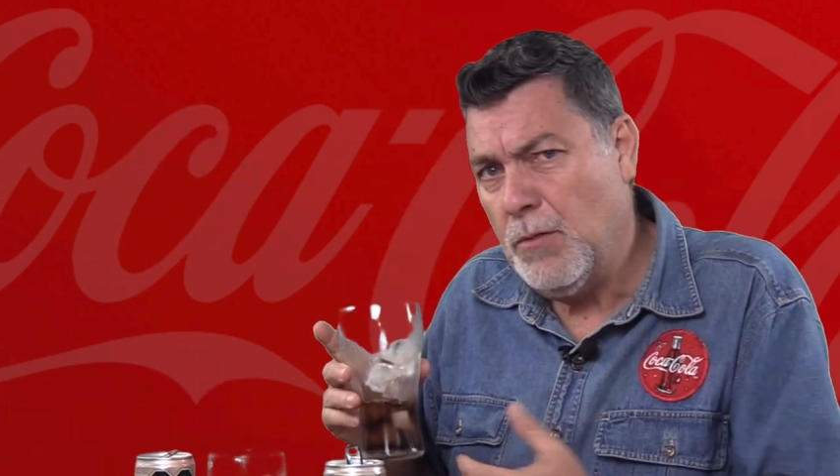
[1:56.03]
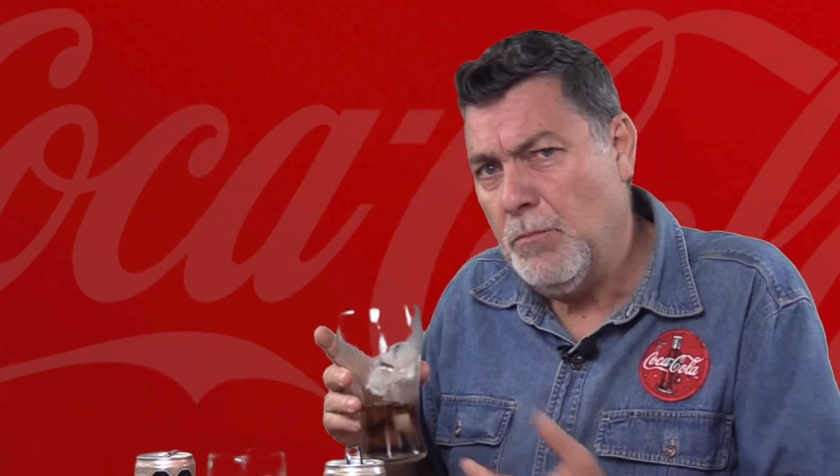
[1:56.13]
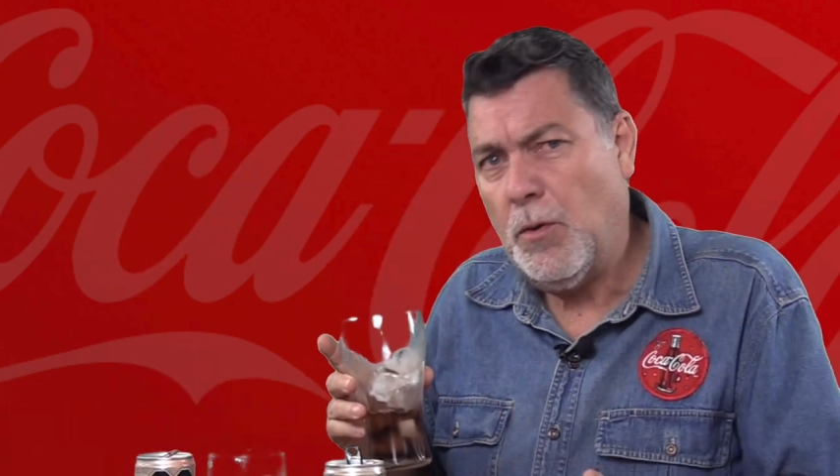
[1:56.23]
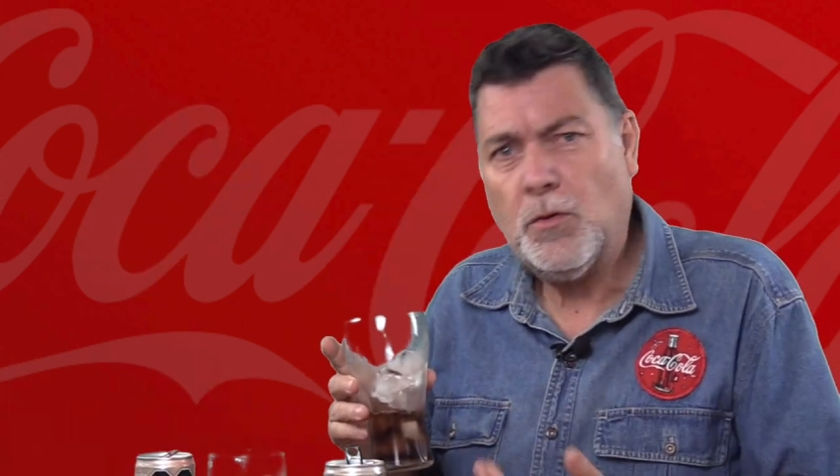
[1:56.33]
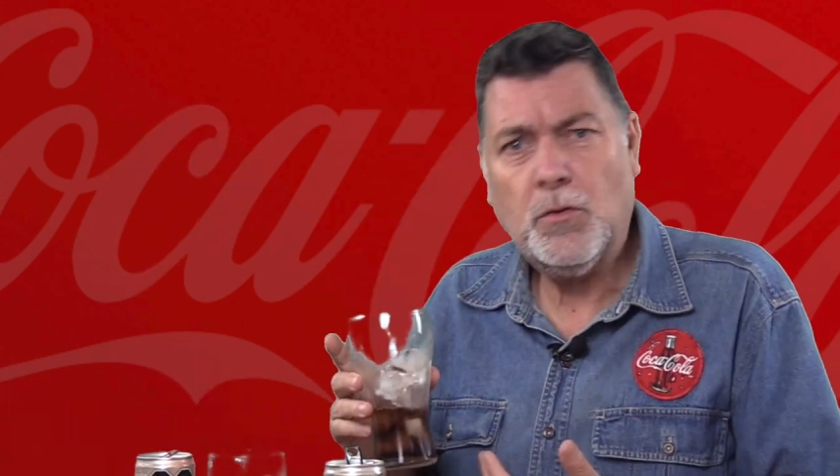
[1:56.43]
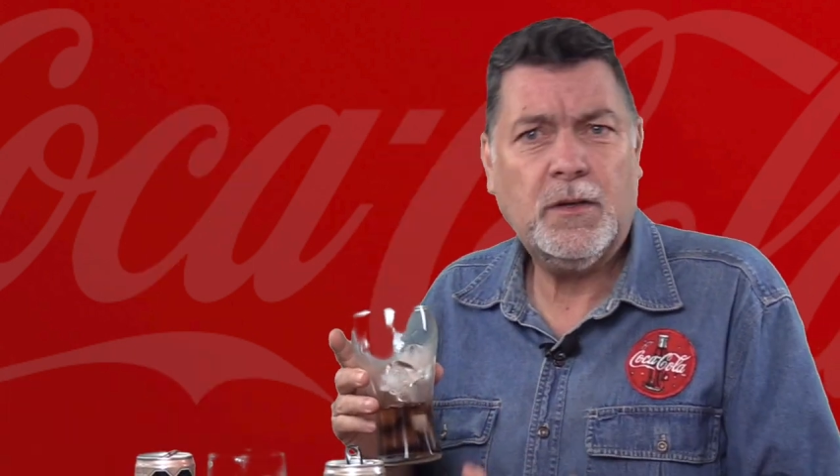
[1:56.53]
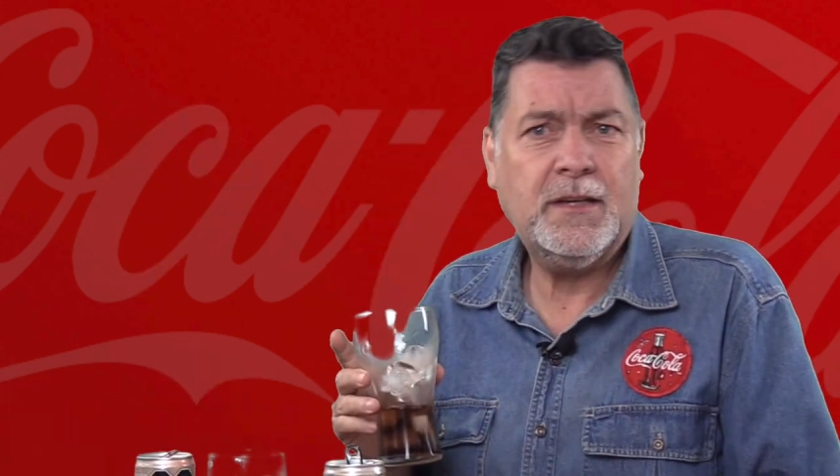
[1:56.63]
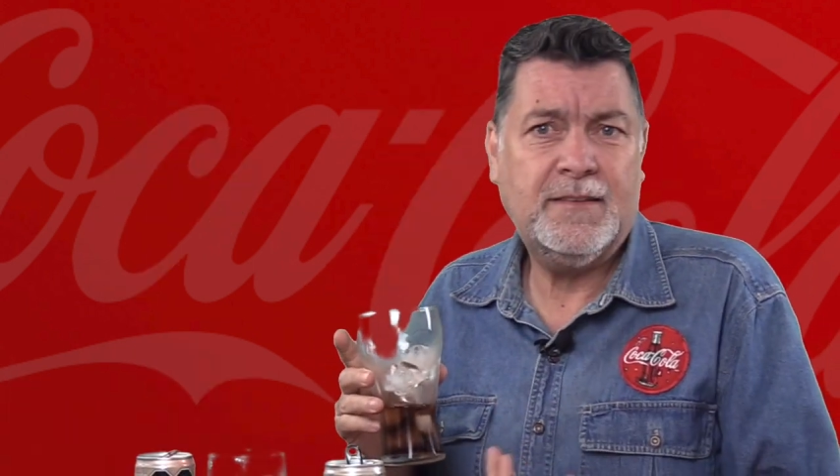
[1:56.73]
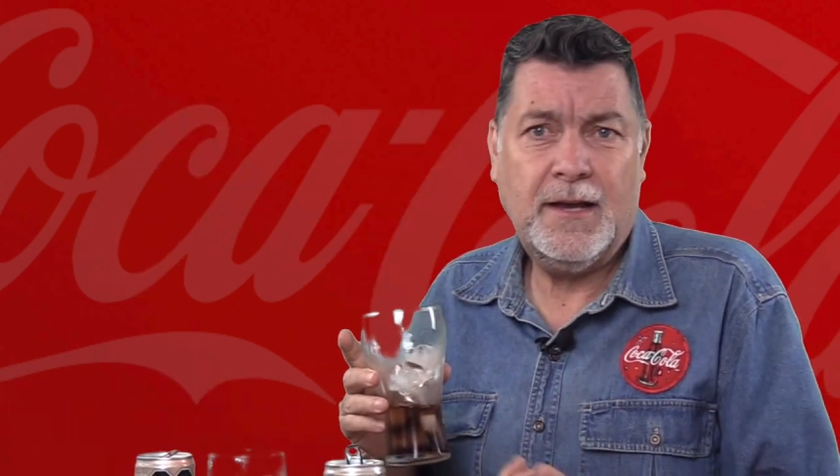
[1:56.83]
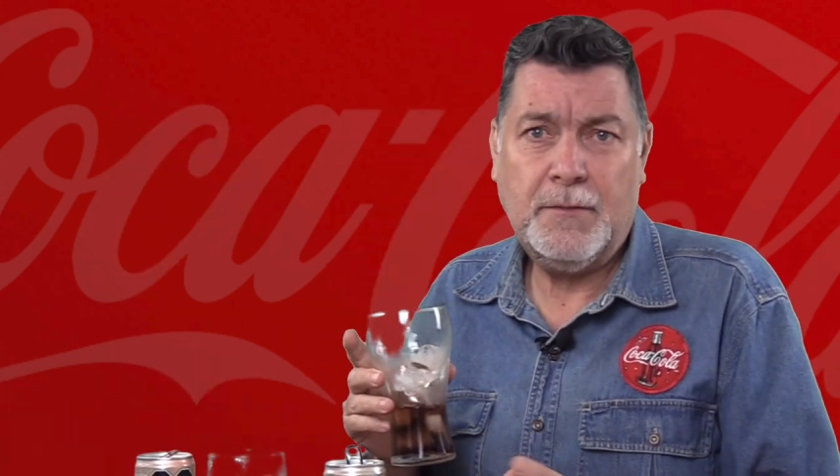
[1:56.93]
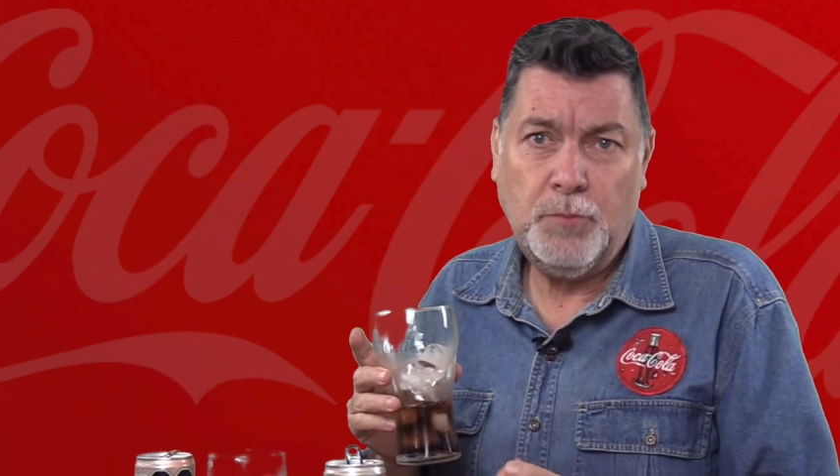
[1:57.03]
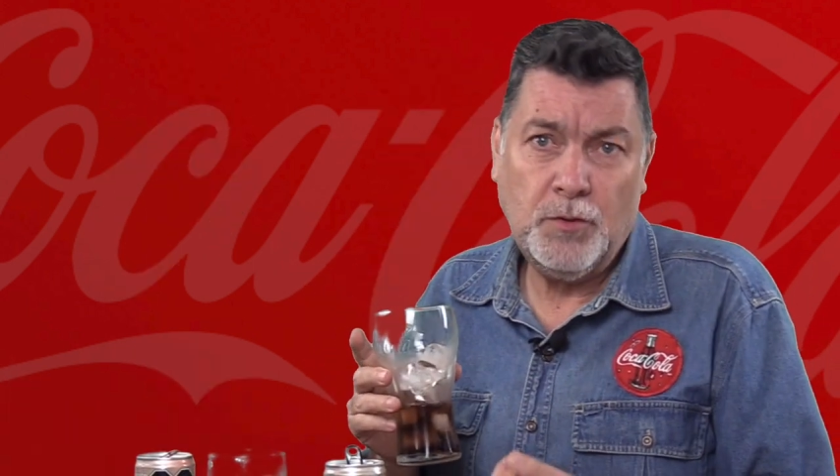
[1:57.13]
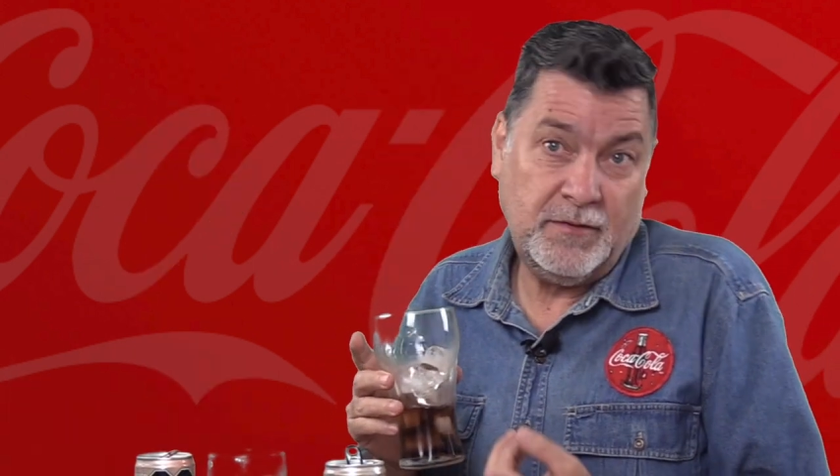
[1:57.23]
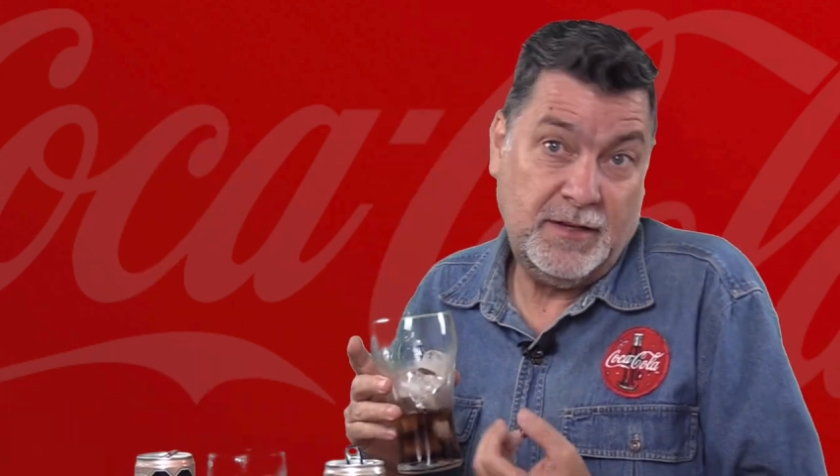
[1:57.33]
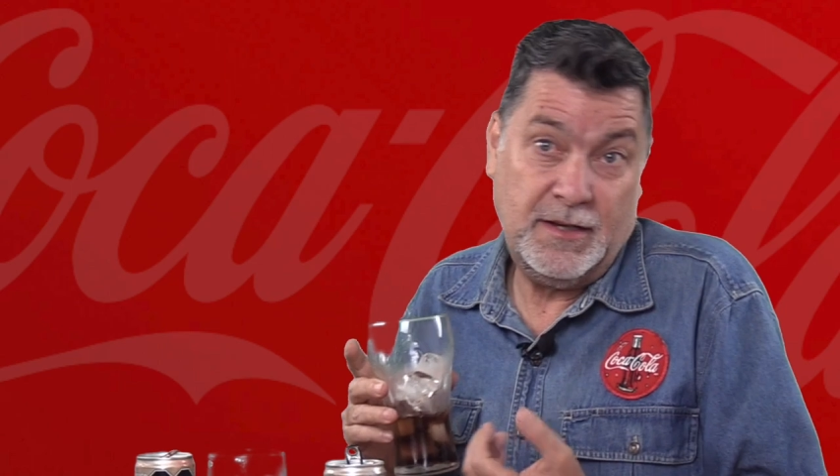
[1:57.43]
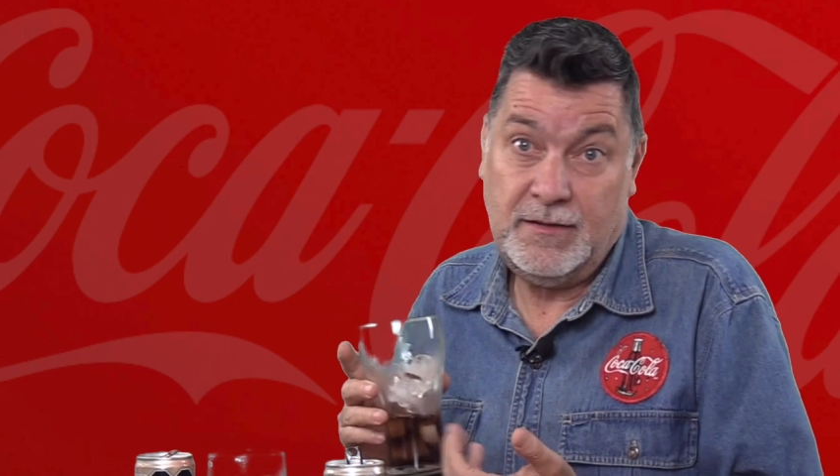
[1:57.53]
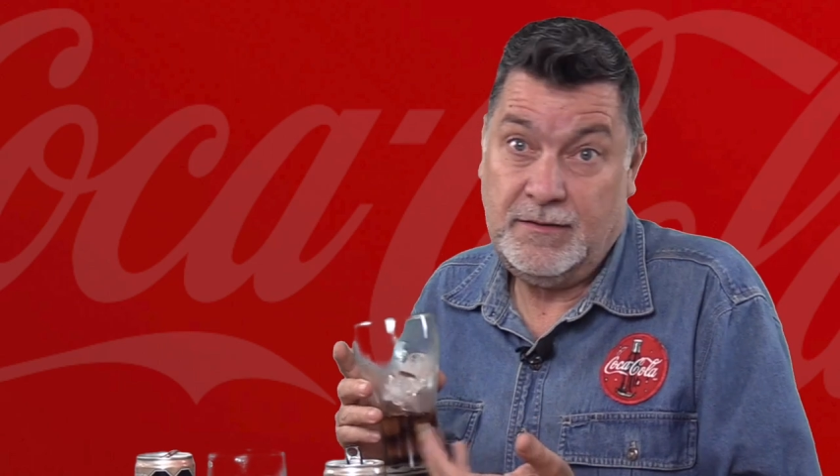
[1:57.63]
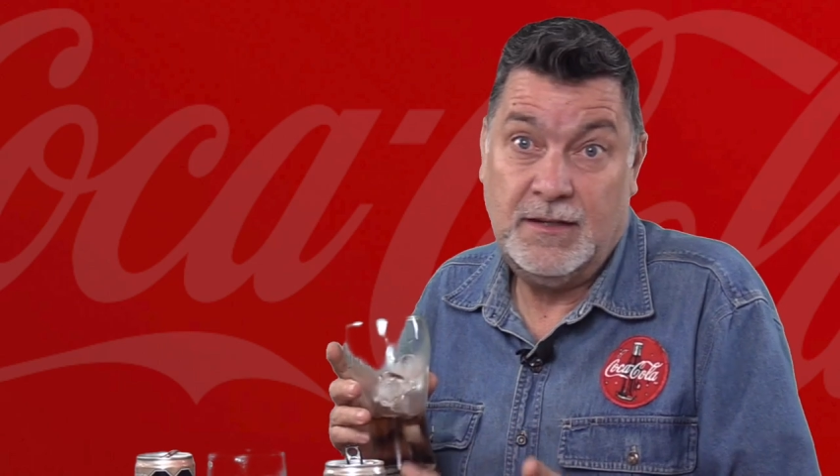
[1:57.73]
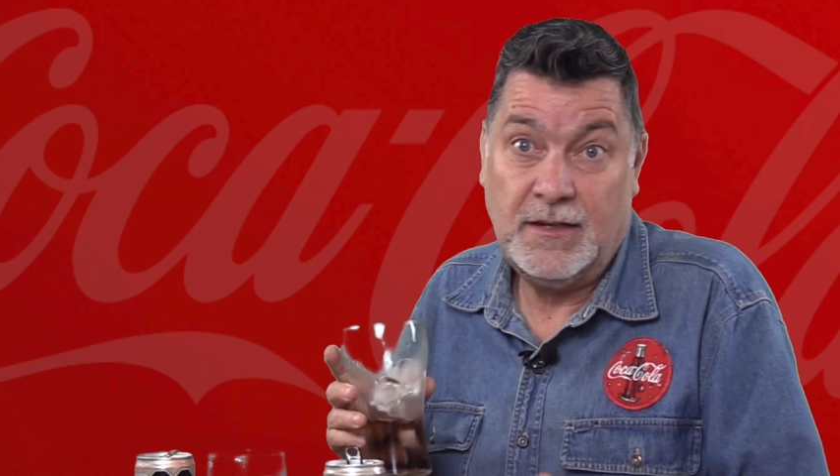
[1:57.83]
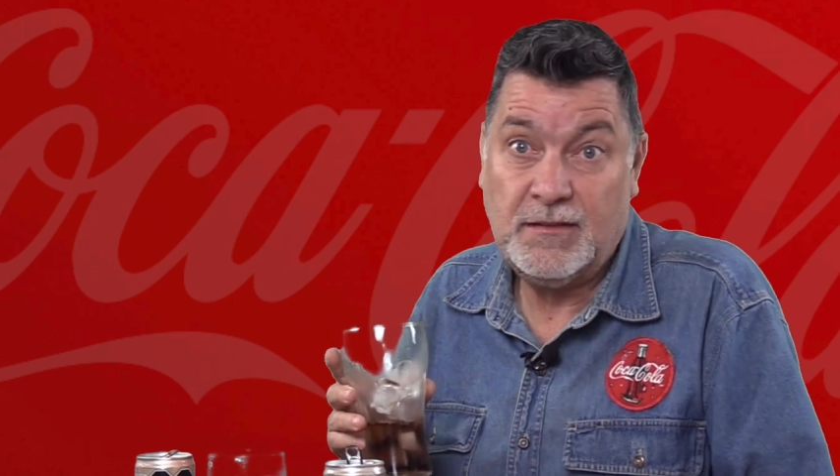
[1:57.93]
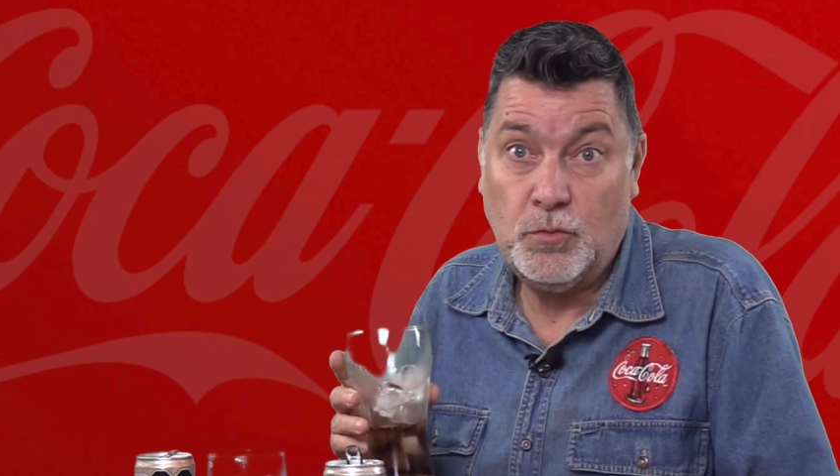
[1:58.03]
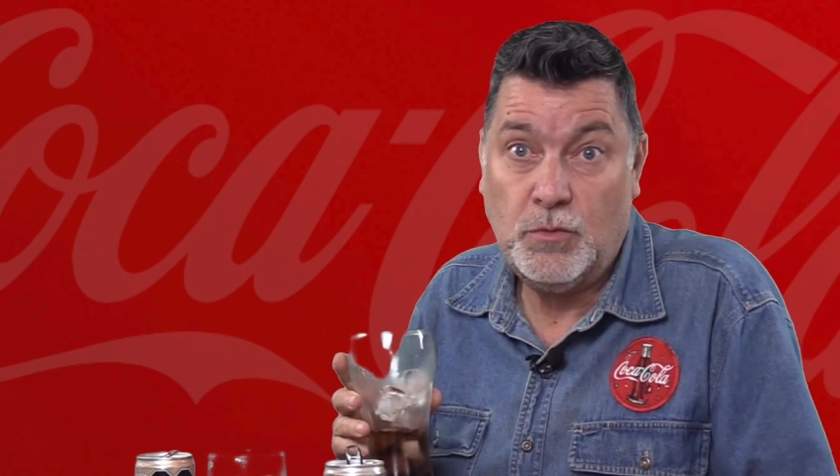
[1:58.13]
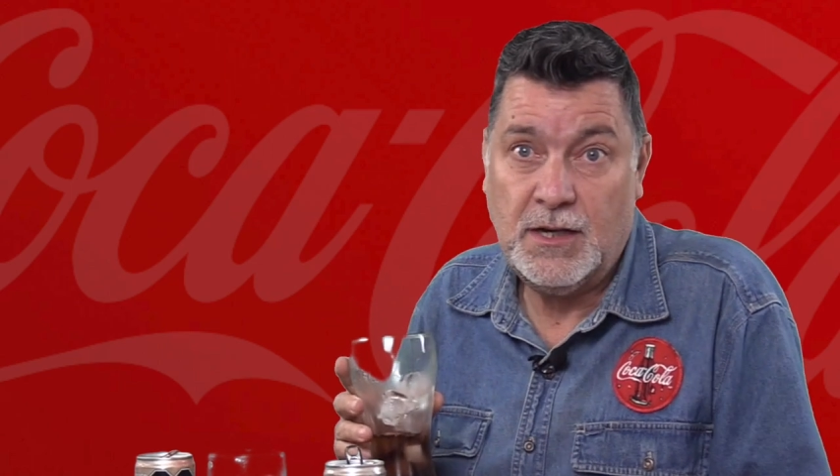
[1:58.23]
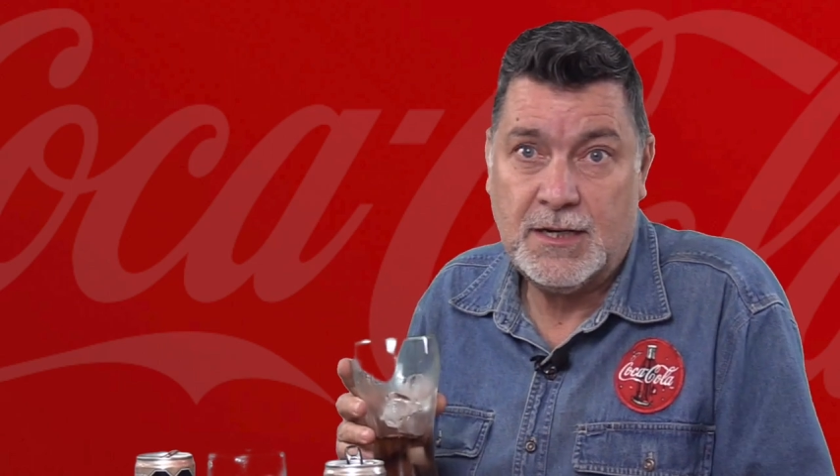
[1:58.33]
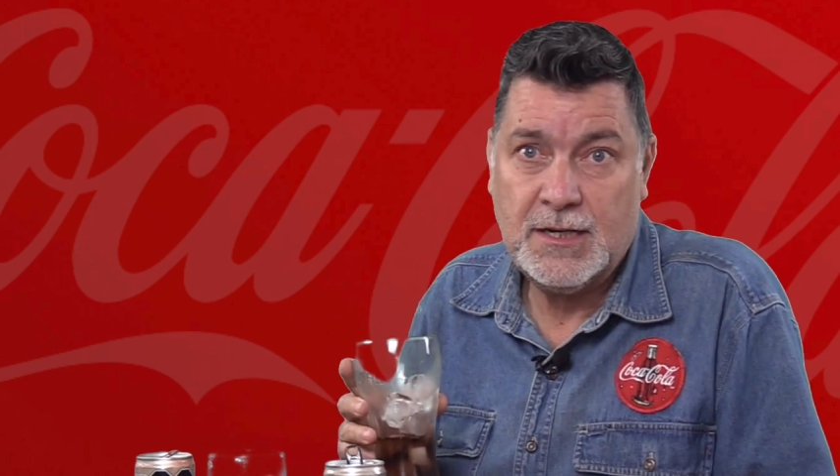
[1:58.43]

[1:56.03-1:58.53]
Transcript: un poco quizá por ser sin azúcar.